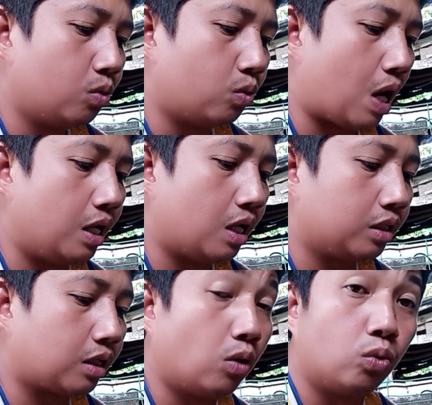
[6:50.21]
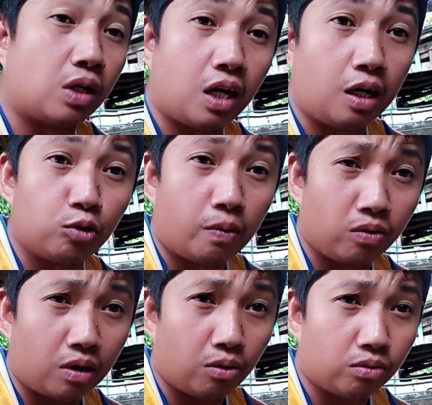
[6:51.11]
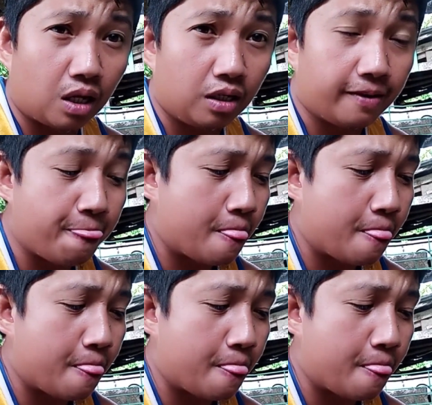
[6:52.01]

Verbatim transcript: Turay at kalunay. Alam niyo ba yung kalunay?